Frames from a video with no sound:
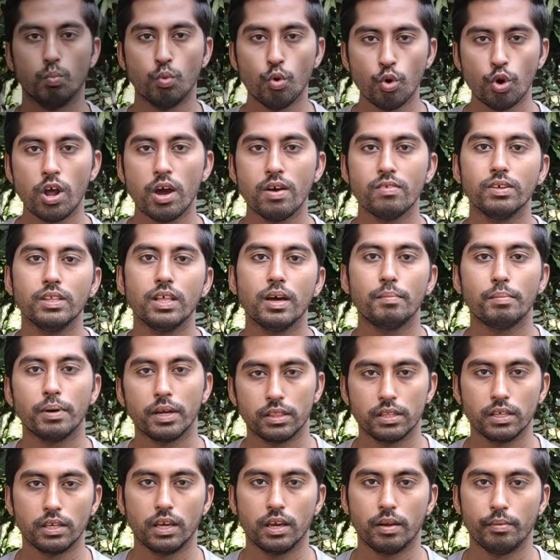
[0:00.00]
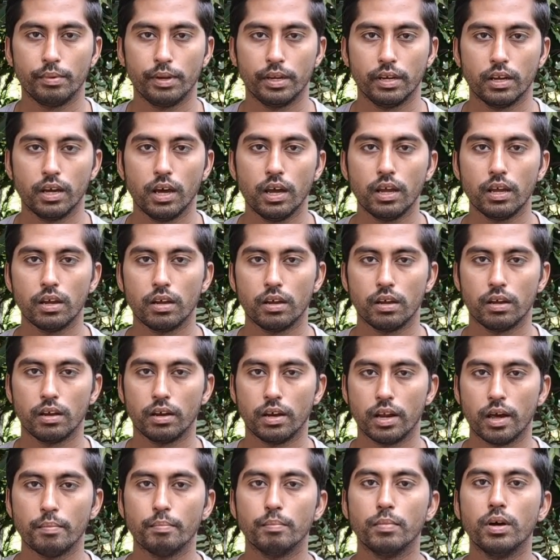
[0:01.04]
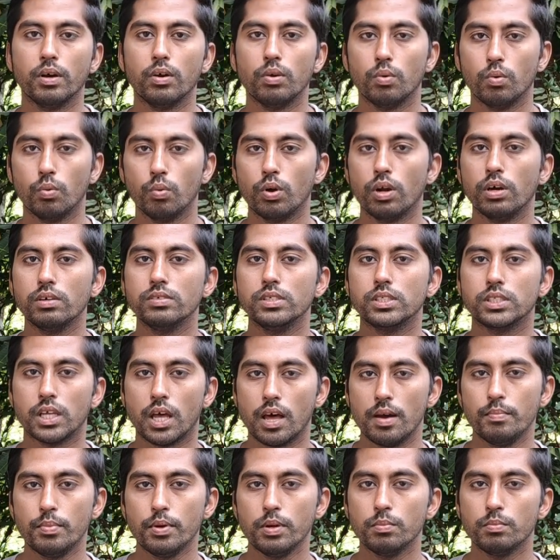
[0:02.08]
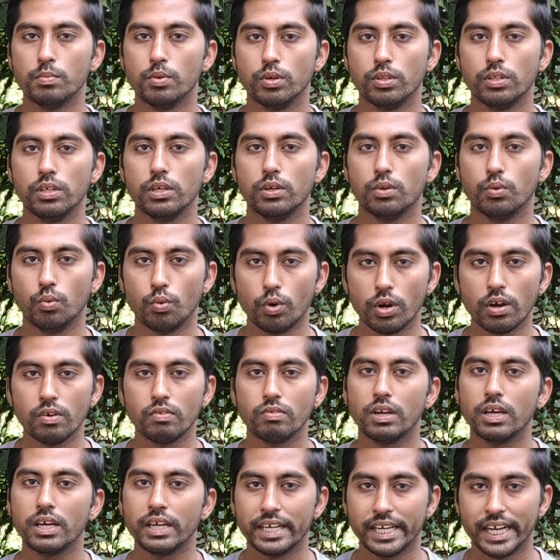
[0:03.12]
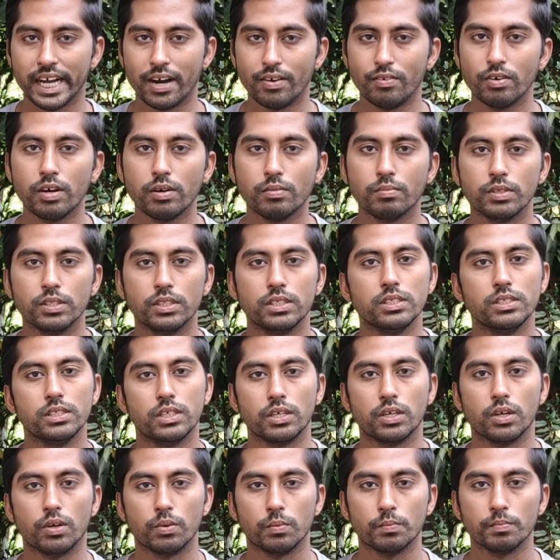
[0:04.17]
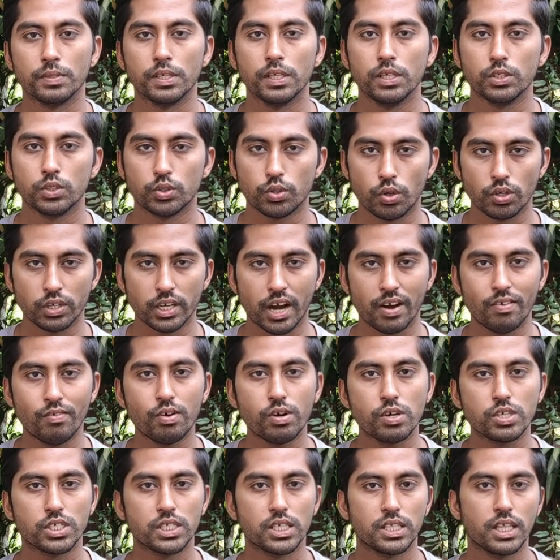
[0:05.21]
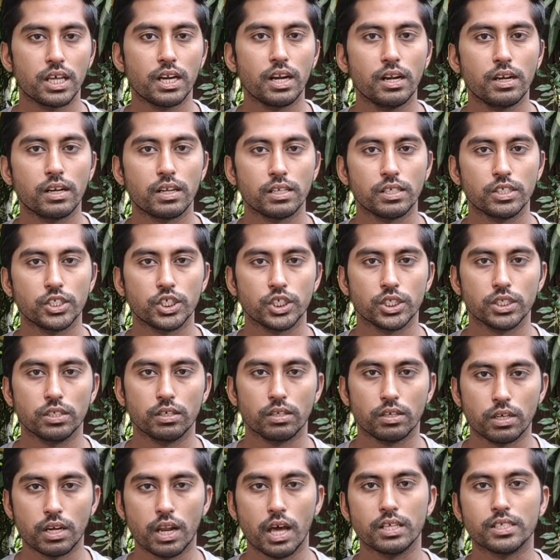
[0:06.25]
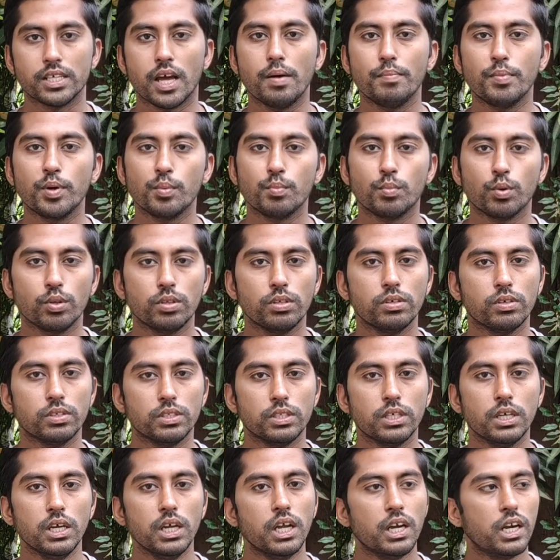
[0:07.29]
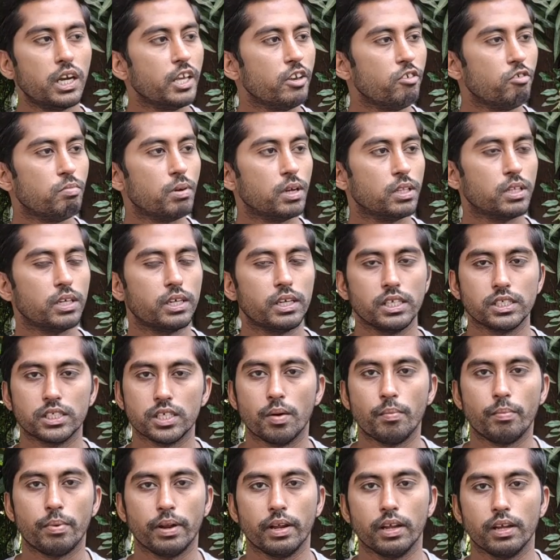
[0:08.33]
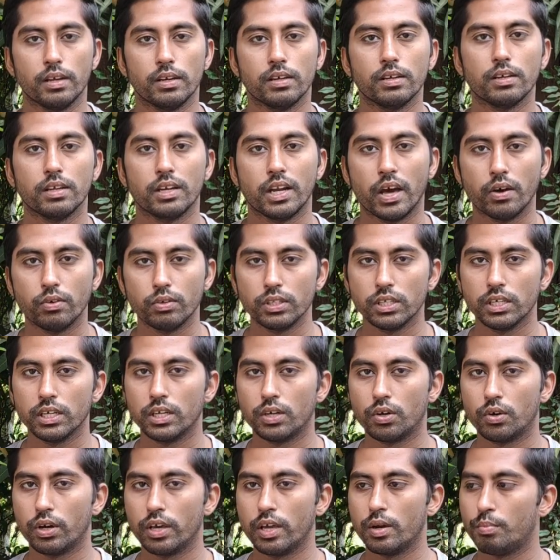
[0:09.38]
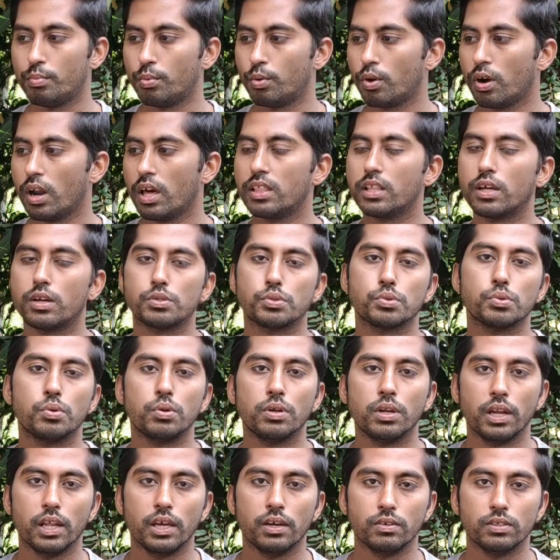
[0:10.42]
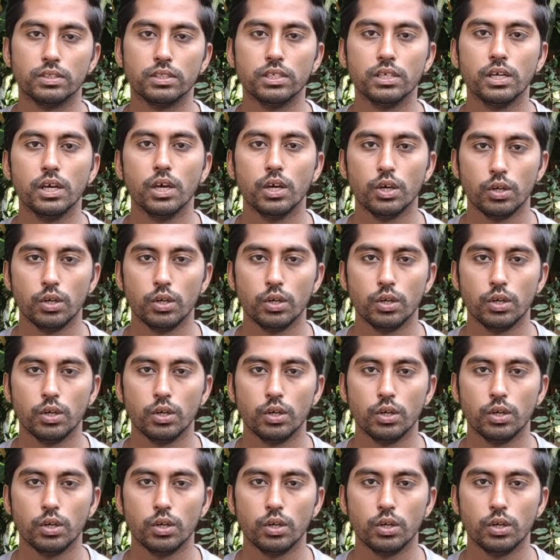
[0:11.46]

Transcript: மூணாவதா பாத்தீங்க அப்படின்னா நம்ம உணவு சாப்பிடும் போது உணவுல கவனம் வந்து இருக்கணும் சோ கவனம் சிதறல் இருந்துச்சு நான் சாப்பிடும்போது வந்து டிவி பார்த்துக்கிட்டே சாப்பிட்றேன் நான் வந்து என்னுடைய பொருளாதார சூழ்நிலையை வந்து